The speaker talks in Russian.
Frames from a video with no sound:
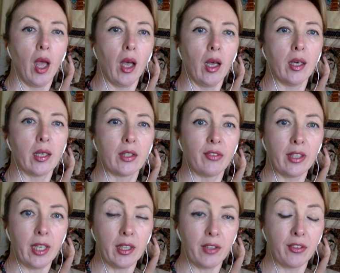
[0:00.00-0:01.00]
э,
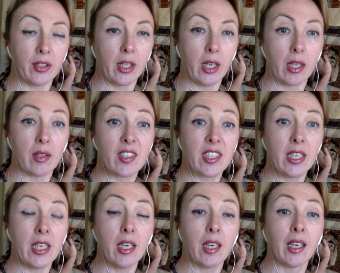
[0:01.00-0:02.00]
квадратов одеяла в стиле